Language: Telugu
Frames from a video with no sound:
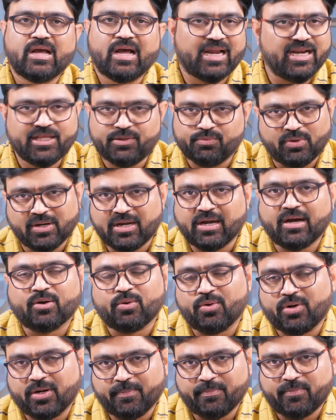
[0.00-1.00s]
అనేది ఒక
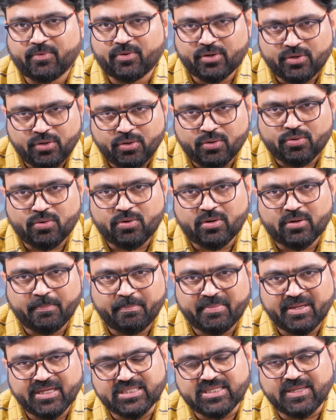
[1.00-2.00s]
కోణం రెండో కోణం
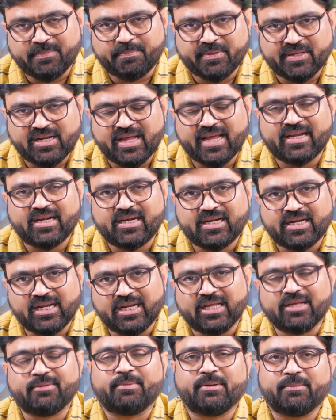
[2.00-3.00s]
బీజేపీని ఆయన
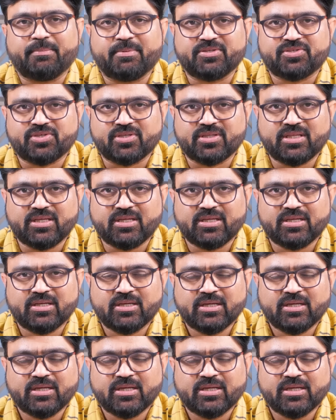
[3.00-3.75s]
ఢిల్లీకి పిలిపించింది